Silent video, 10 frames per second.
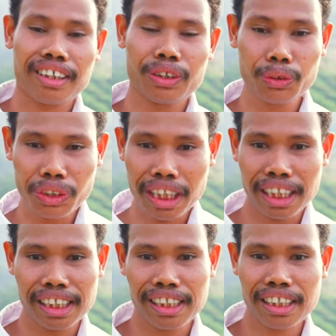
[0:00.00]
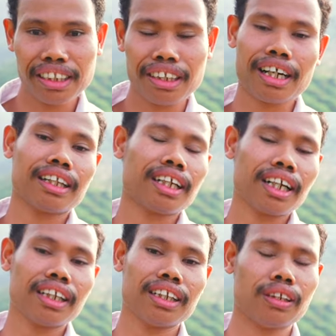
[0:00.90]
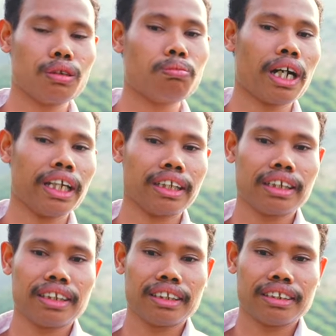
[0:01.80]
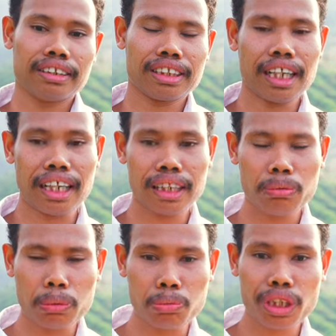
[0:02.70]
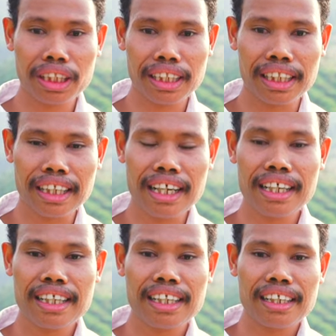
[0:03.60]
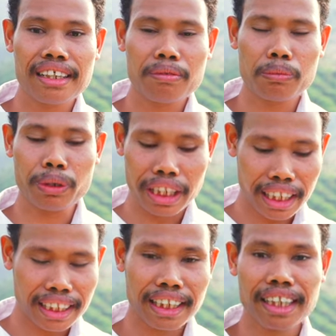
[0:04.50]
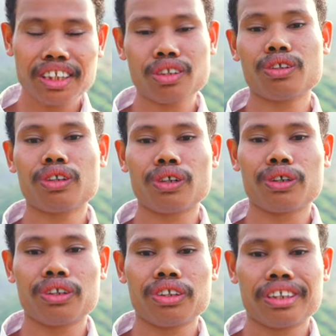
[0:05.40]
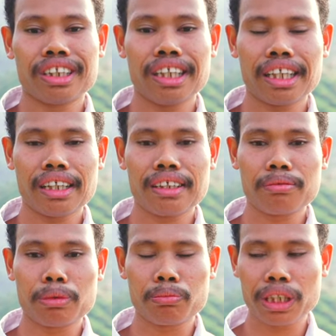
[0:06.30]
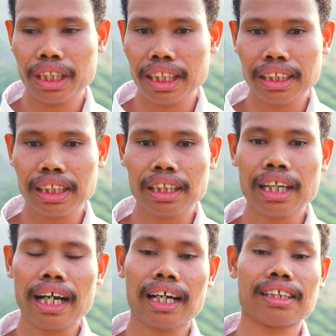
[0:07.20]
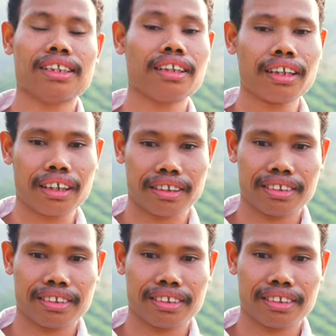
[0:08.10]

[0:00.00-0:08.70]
dunia ini, dia katakan itu baik. Sekarang dia membuat kita, memberikan kita contoh dengan memberikan kita arsitek.